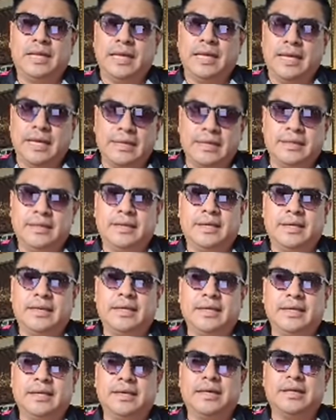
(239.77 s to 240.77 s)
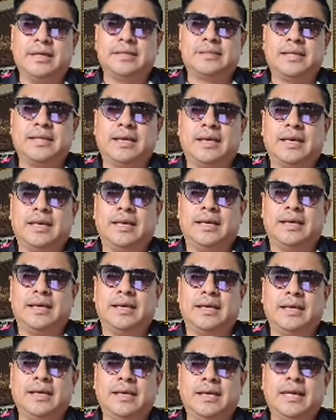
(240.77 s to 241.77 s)
la gente que
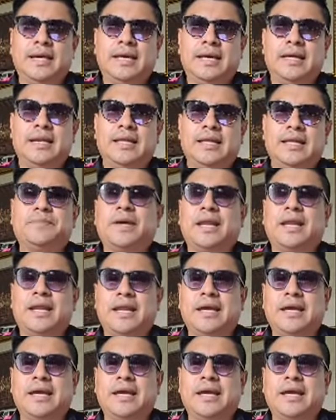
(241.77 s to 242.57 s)
está en la espera y